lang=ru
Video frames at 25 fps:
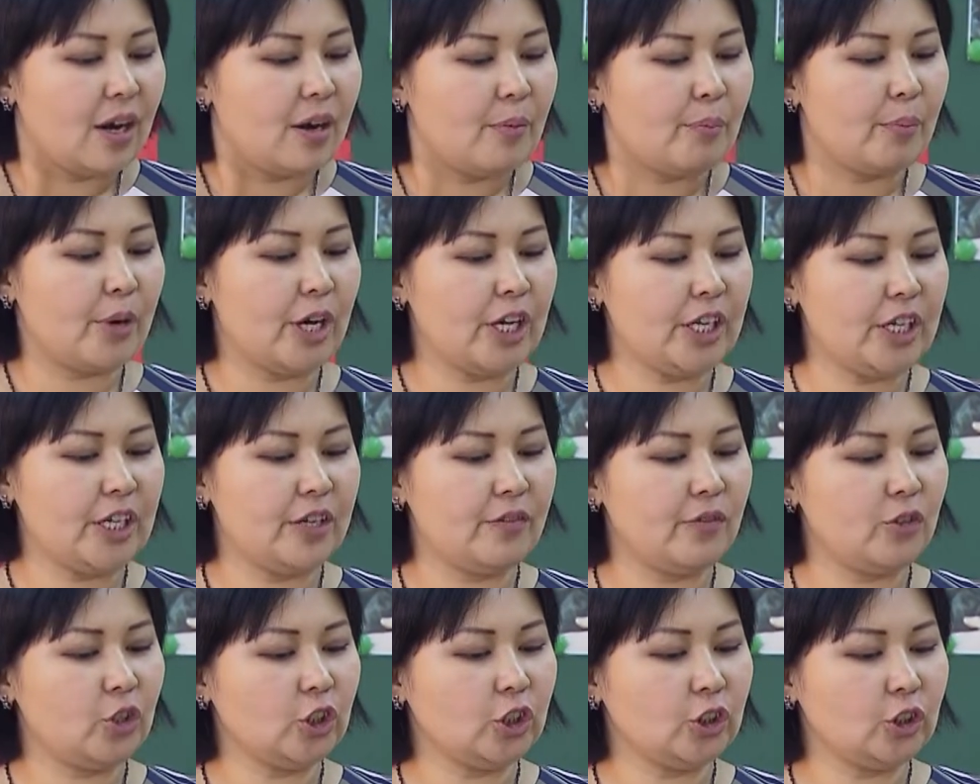
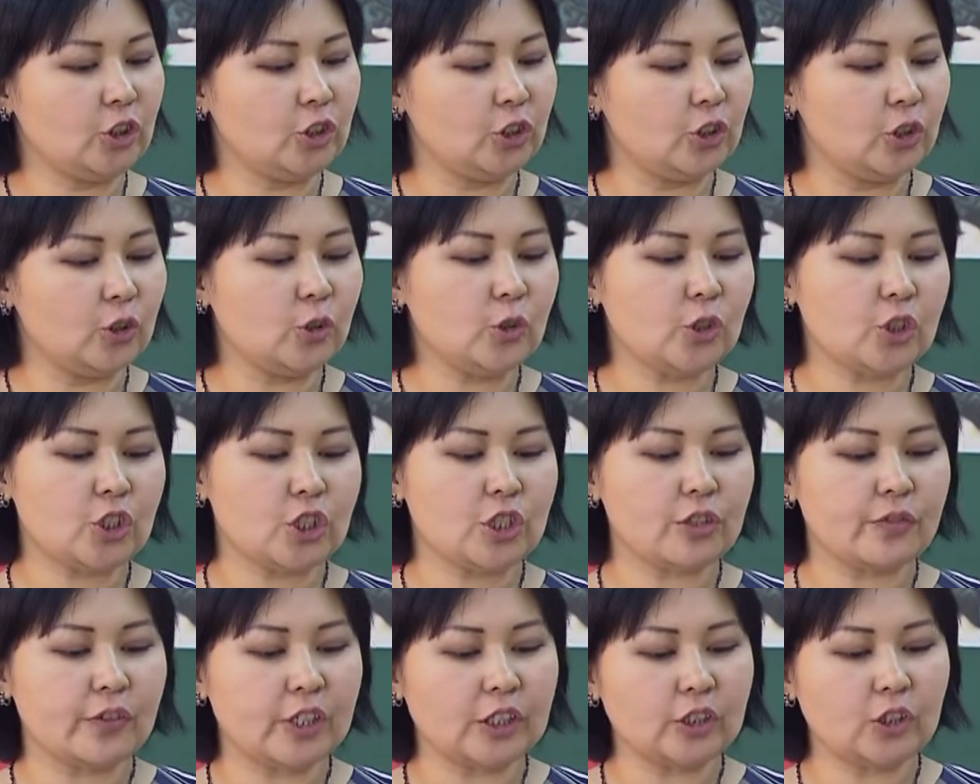Моего
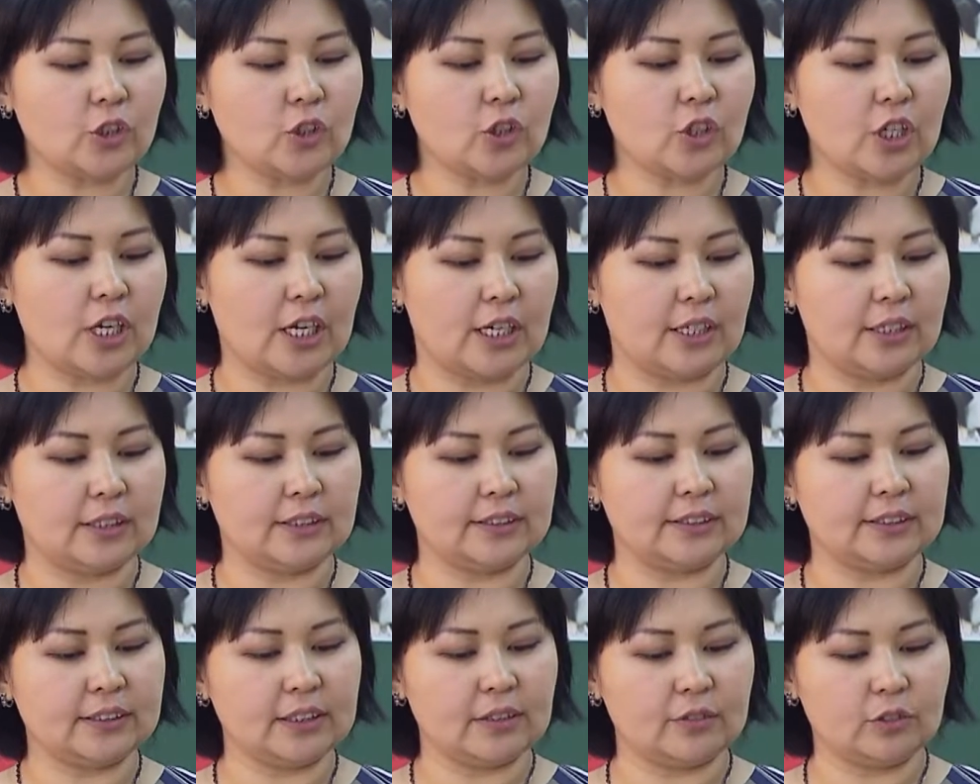лучшего друга
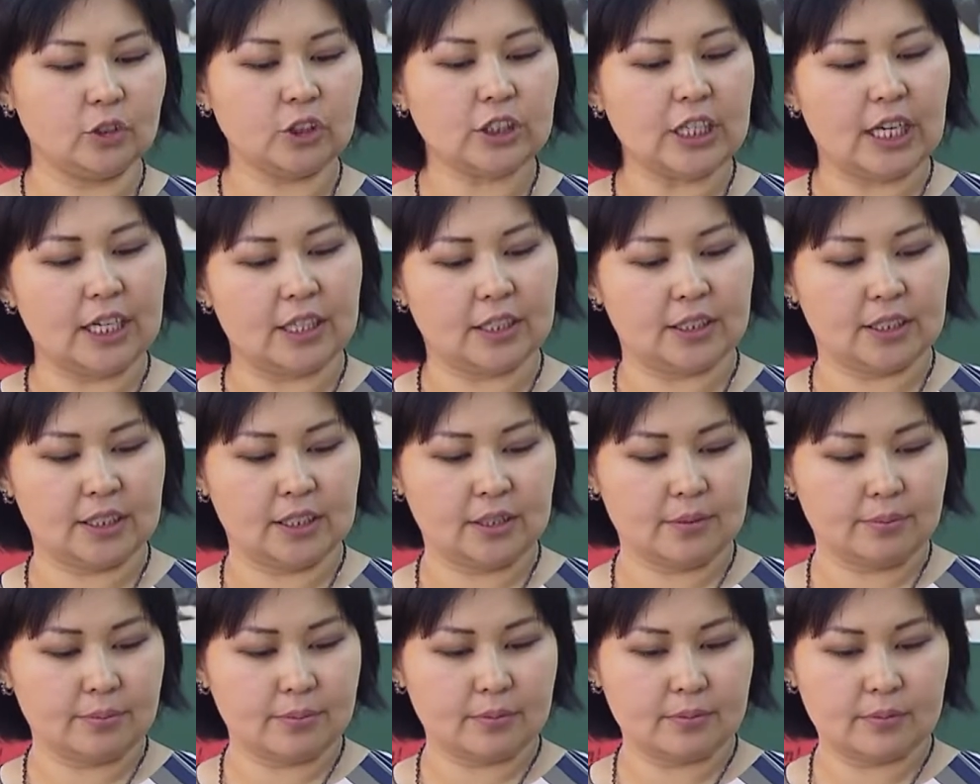зовут
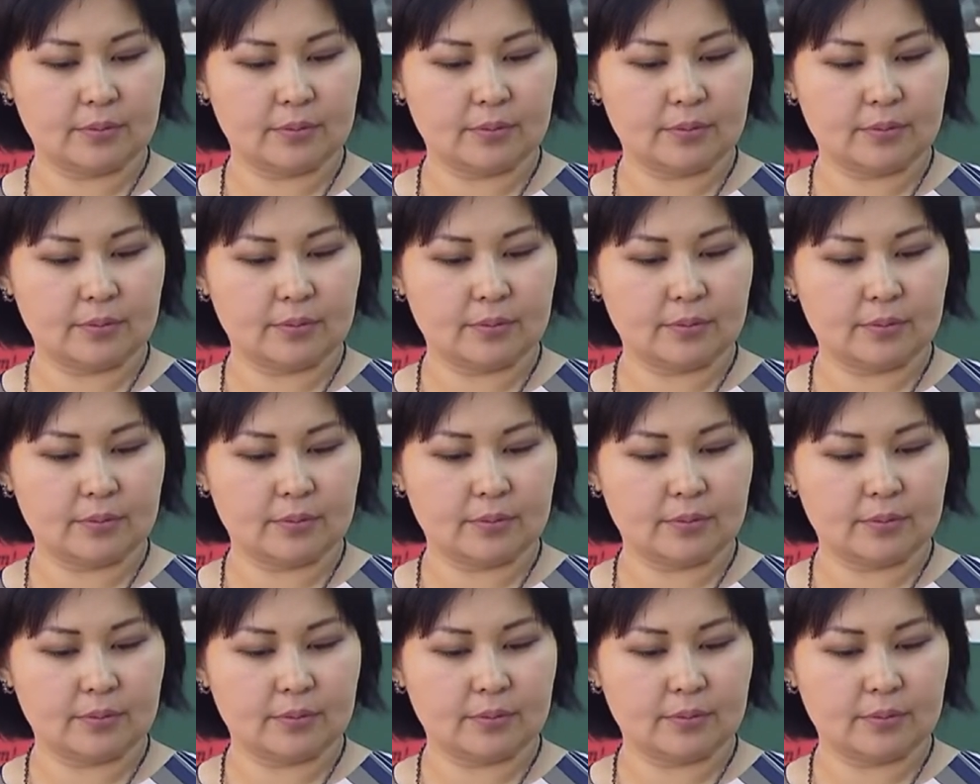Алы.